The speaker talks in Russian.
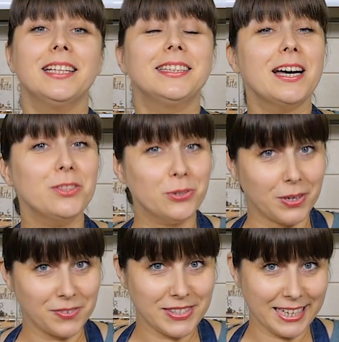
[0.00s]
до
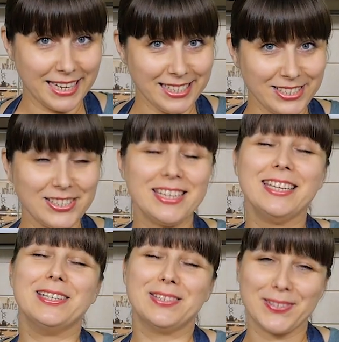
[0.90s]
новых встреч
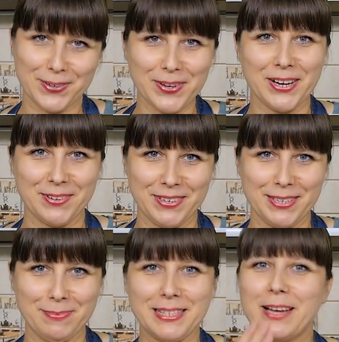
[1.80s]
и скоро
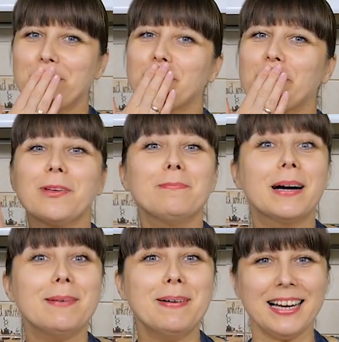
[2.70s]
увидимся.
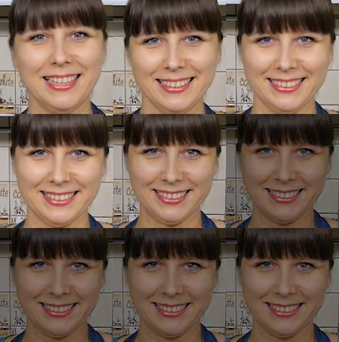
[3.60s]
Пока-пока!